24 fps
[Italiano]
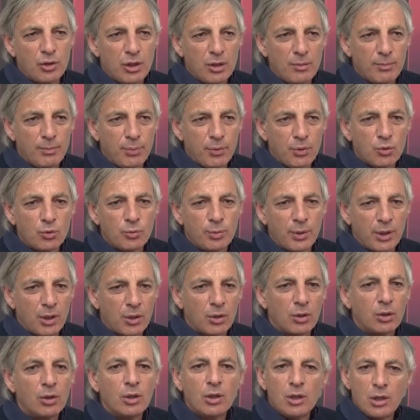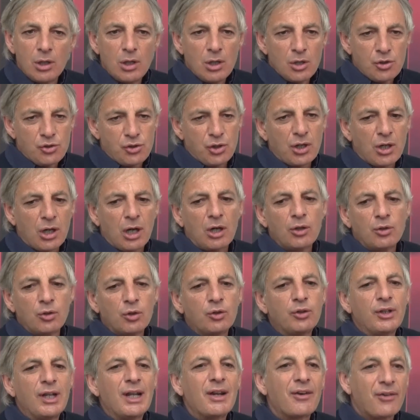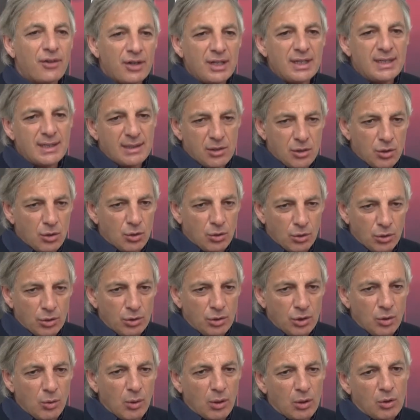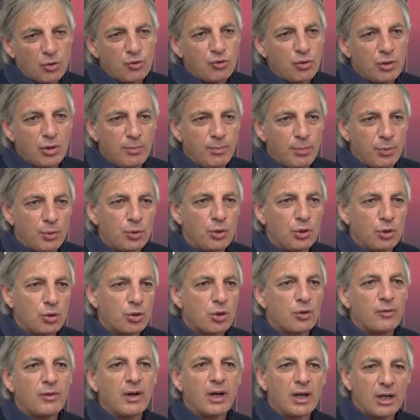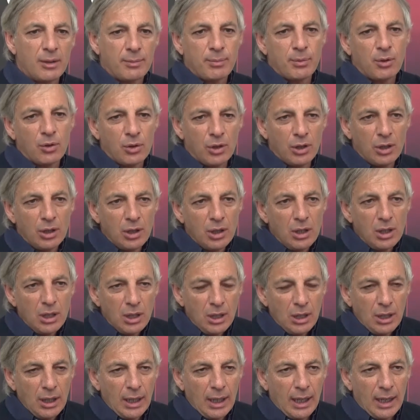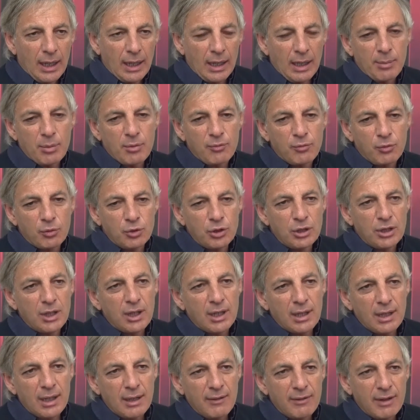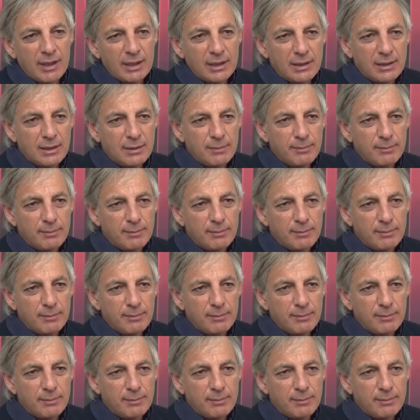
in più, però cercando nel rischio di qualcosina in più di trovare poi la, la profondità da davanti.